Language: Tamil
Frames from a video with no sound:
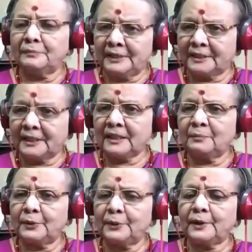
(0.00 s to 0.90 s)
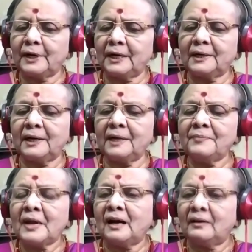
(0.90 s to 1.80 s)
இருக்கிறத முழுக்க
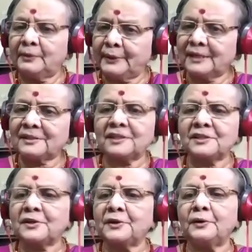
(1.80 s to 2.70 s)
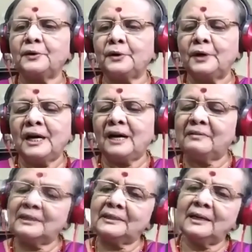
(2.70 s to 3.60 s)
அவளுடைய சிருஷ்டியோன்னு
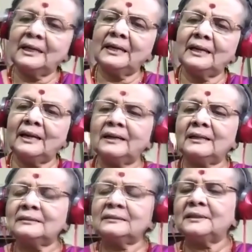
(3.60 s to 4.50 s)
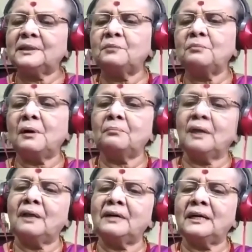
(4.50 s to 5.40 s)
அவள் தானே எல்லாத்துக்கும்
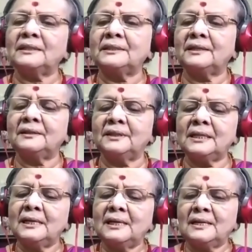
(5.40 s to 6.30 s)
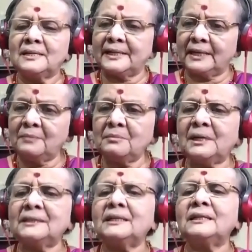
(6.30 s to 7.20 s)
அம்மாவாக இருந்து ஜெகன்
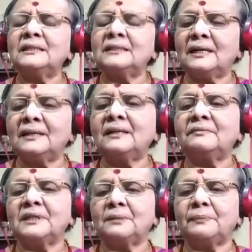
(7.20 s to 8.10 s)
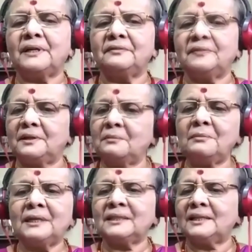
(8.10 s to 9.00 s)
மாதான்னு தானே அவளுக்கு பேரு வெறும்
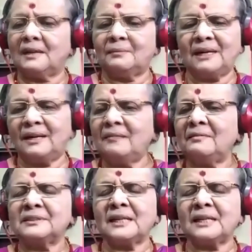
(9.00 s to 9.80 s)
மாதா நாமெல்லாம்